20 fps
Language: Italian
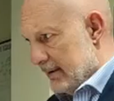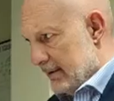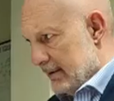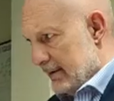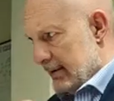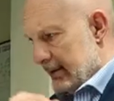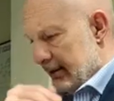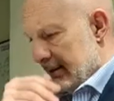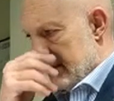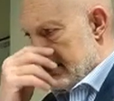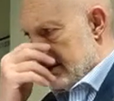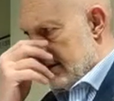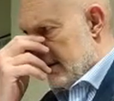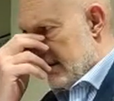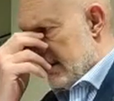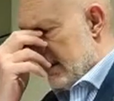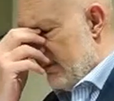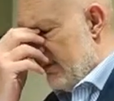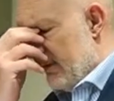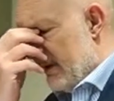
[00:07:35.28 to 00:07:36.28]

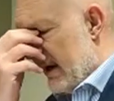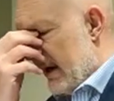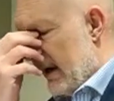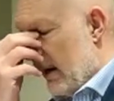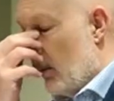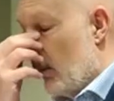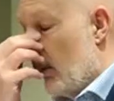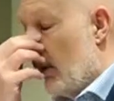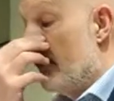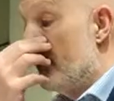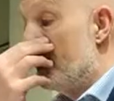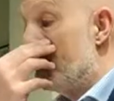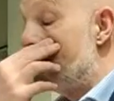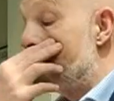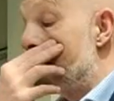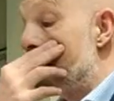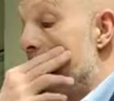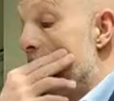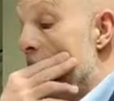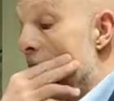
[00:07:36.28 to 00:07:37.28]
che eh, sia,
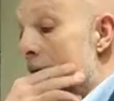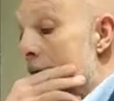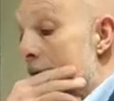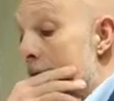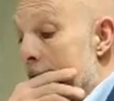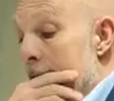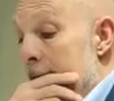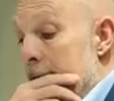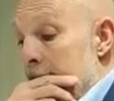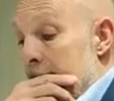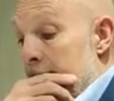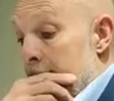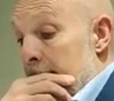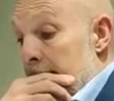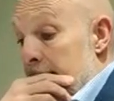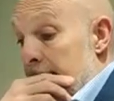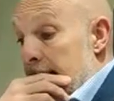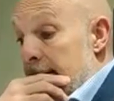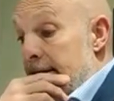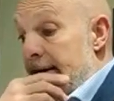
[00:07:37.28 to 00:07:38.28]
sia in
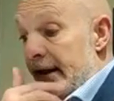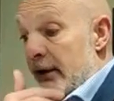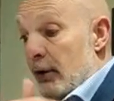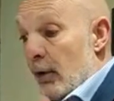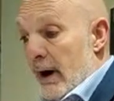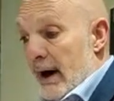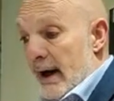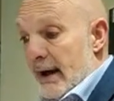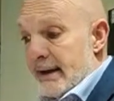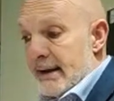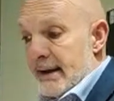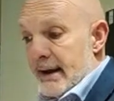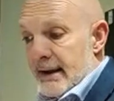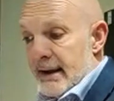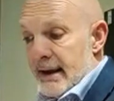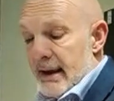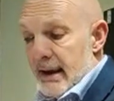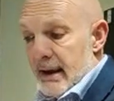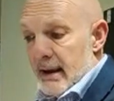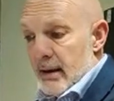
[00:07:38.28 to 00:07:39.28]
gamba.
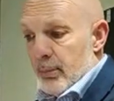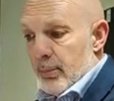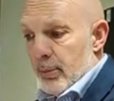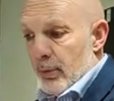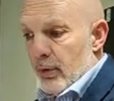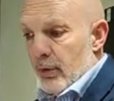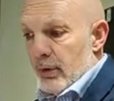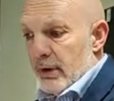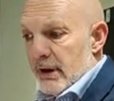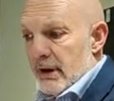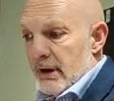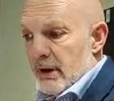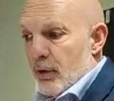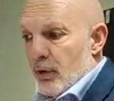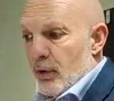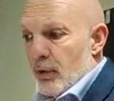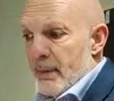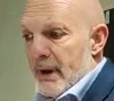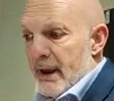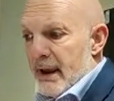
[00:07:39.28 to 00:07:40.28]
Credo che
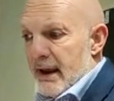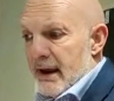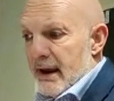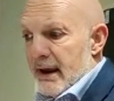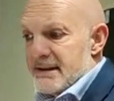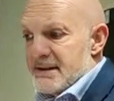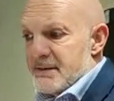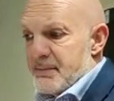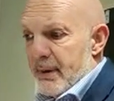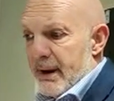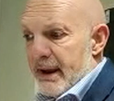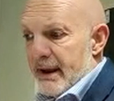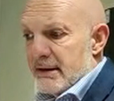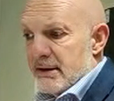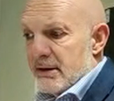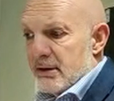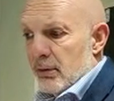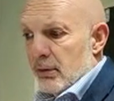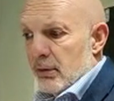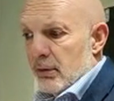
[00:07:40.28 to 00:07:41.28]
la società
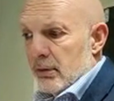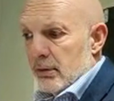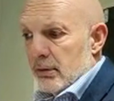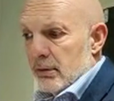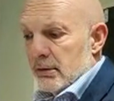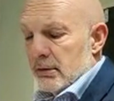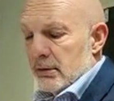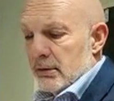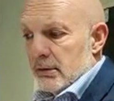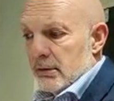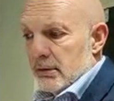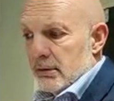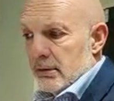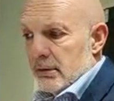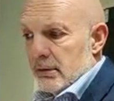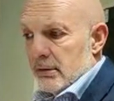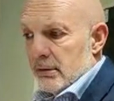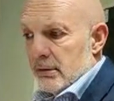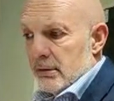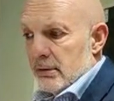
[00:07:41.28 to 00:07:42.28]
è talmente
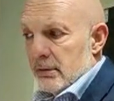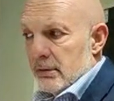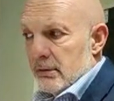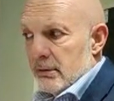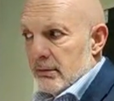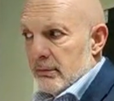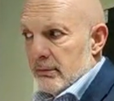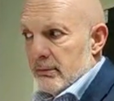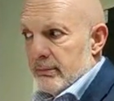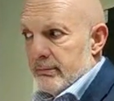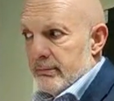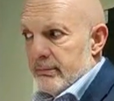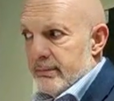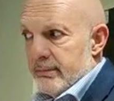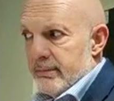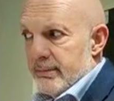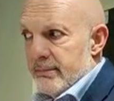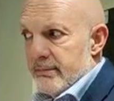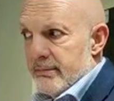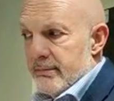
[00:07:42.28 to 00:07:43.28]
appetibile
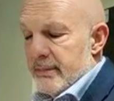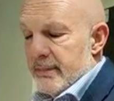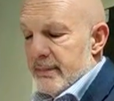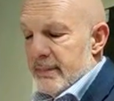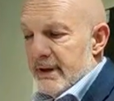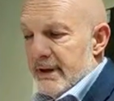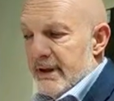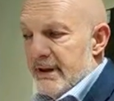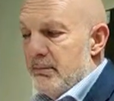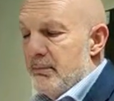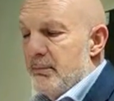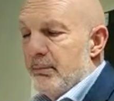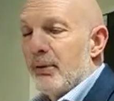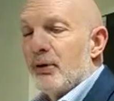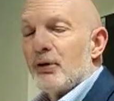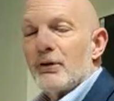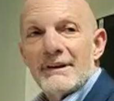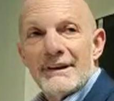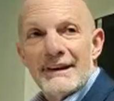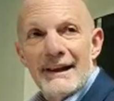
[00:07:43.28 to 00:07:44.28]
eh, quando
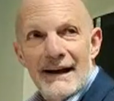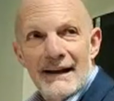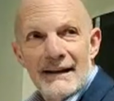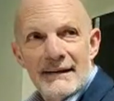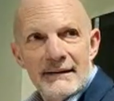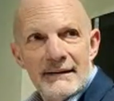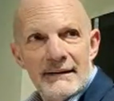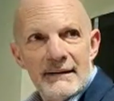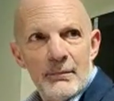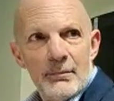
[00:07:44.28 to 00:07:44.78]
andrà a